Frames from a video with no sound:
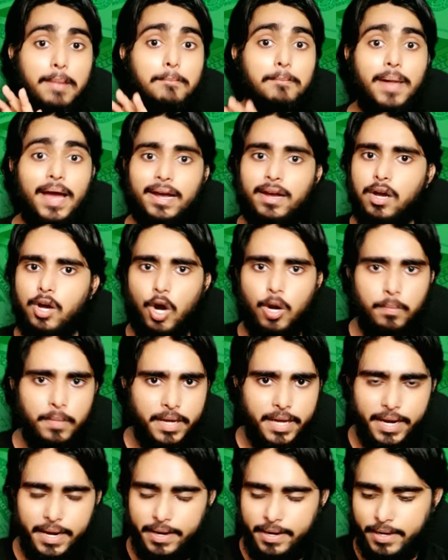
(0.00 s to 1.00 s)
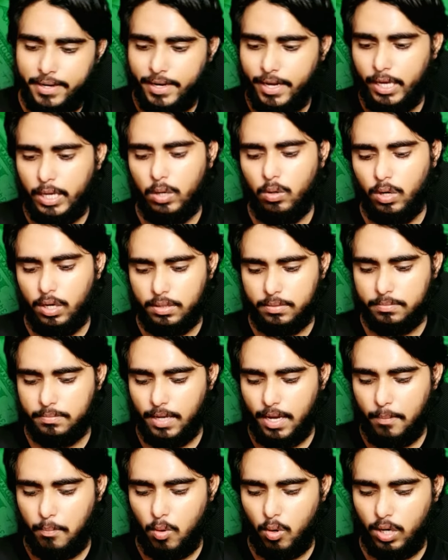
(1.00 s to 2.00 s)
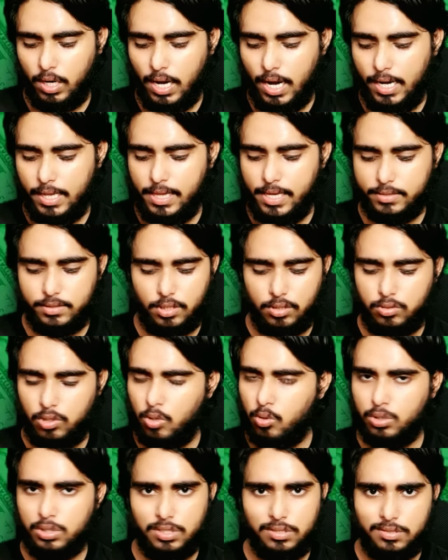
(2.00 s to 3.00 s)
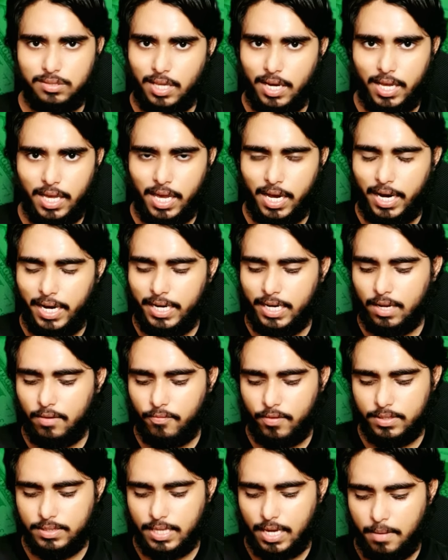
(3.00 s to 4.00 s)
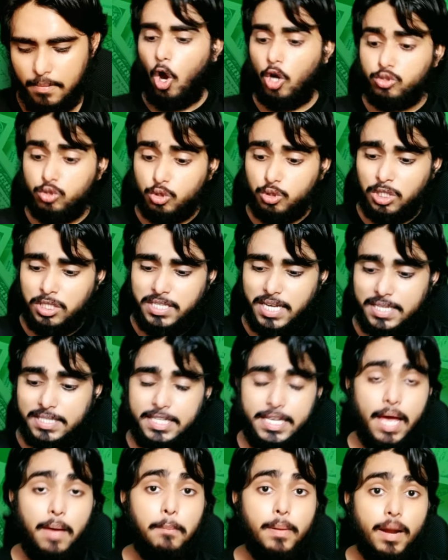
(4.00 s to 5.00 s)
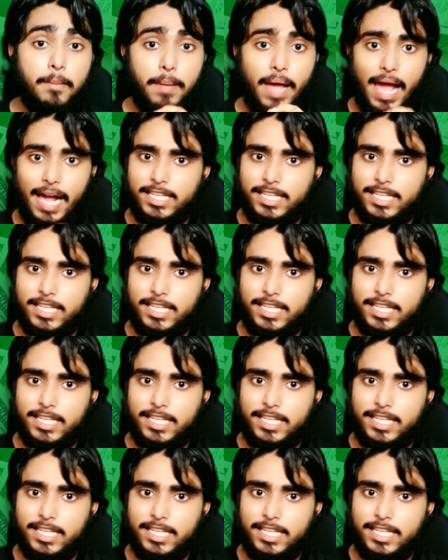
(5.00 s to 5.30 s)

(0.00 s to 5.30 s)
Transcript: बैंक अकाउंट में क्रेडिट नहीं होगा आप लोग क्लियरली देख सकते हो कुछ इस तरीके का इंटरफेस आ रहा है और दोस्तों जैसे यहाँ पर आप